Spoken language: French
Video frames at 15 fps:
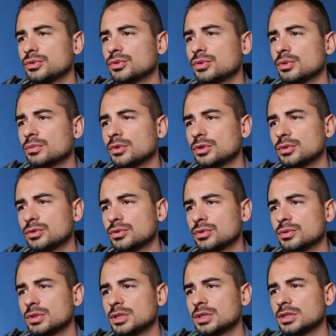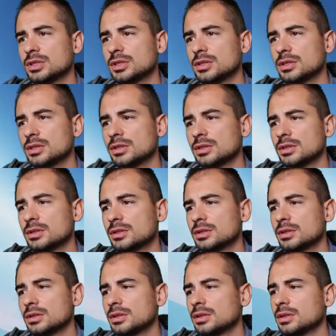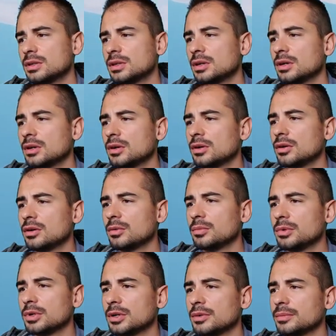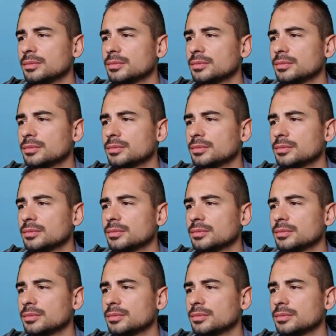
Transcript: sur moi de suite. Hop là.